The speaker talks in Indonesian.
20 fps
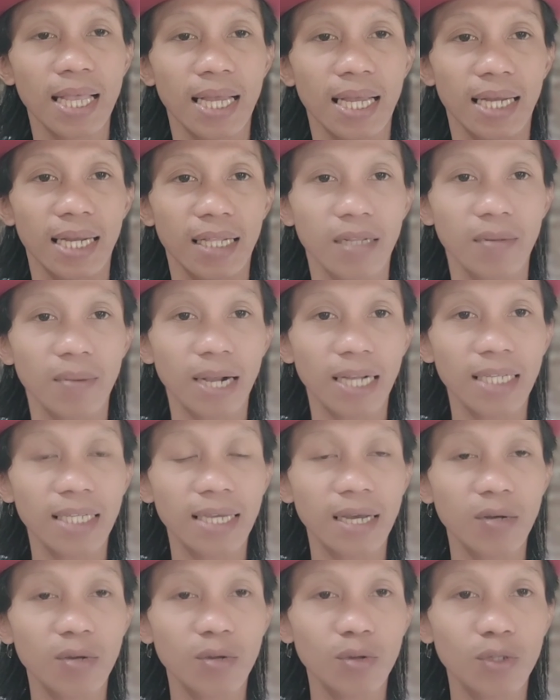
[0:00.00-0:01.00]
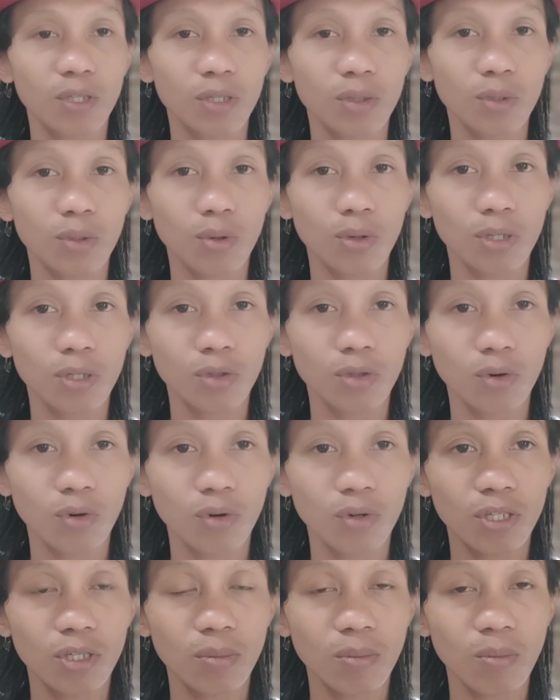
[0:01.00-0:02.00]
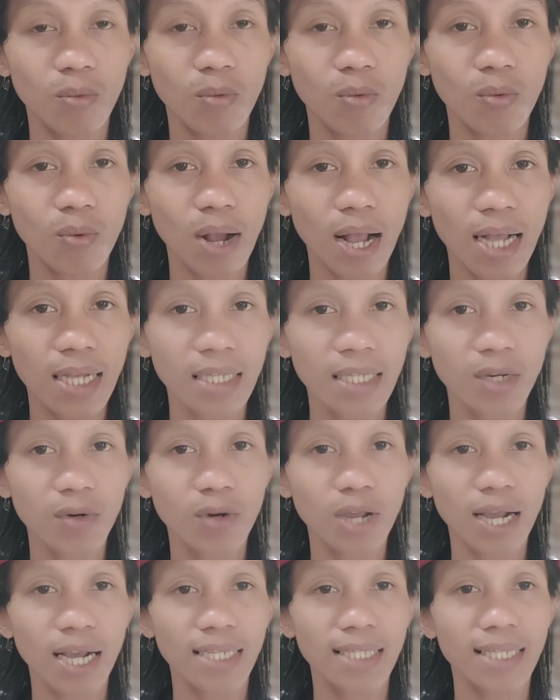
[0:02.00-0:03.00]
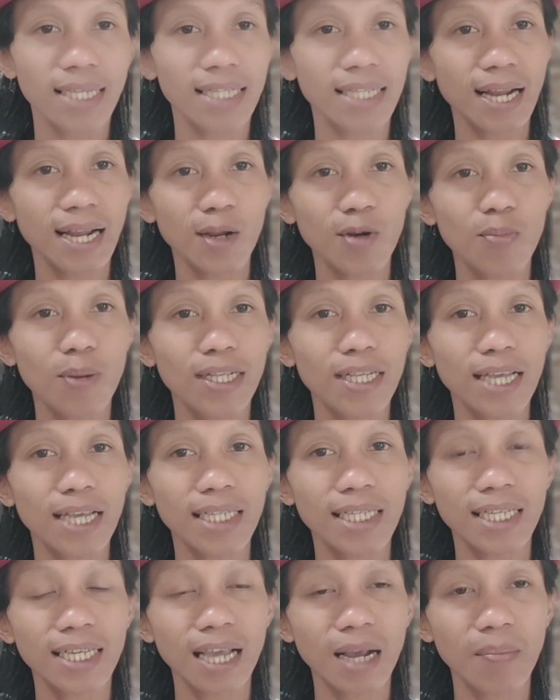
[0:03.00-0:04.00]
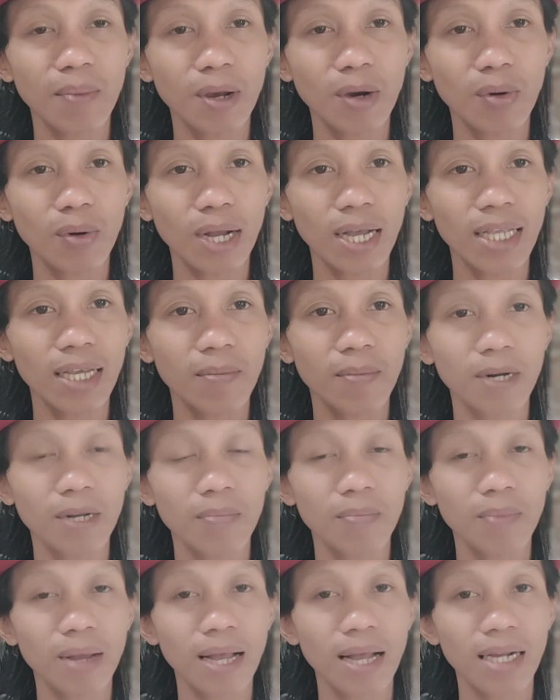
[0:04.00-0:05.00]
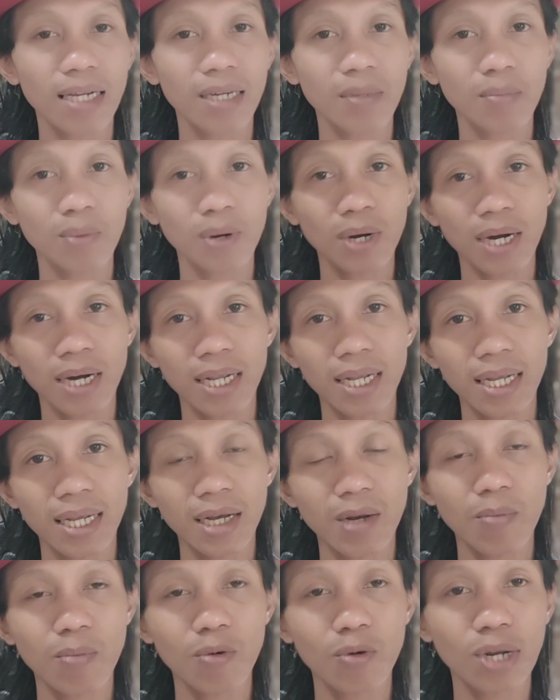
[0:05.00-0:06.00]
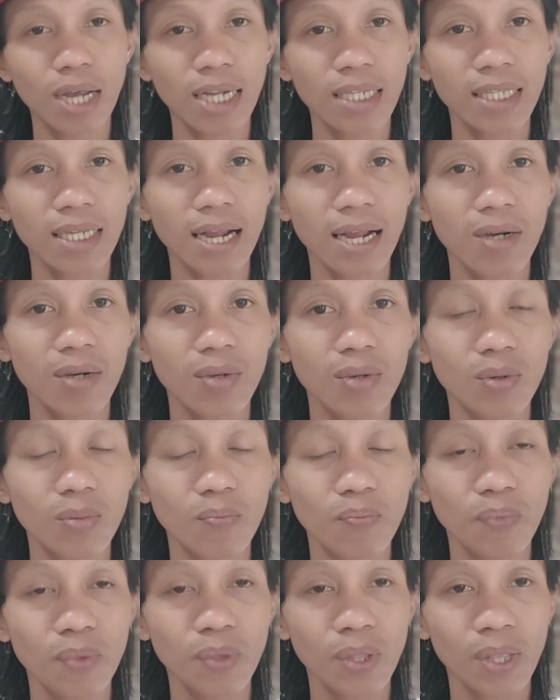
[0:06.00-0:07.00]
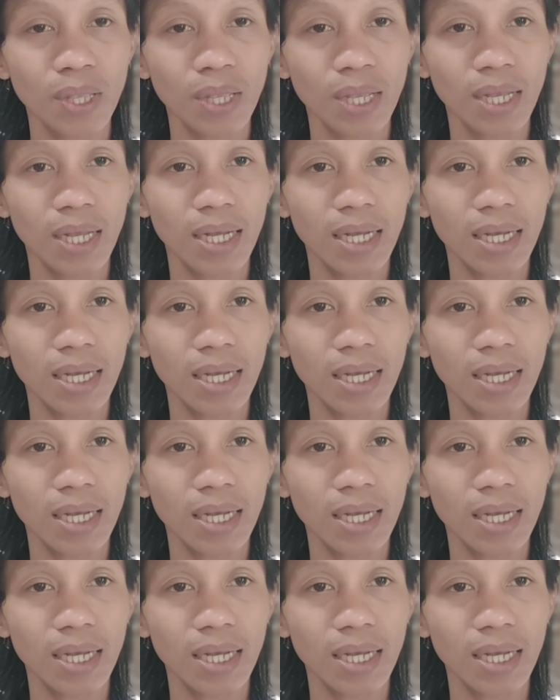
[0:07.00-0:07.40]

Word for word: dan terima kasih ya untuk sedulur-sedulur semua saya akan sehat selalu banyak rezeki yang barokah yang berlimpah diberi kemudahan selalu e,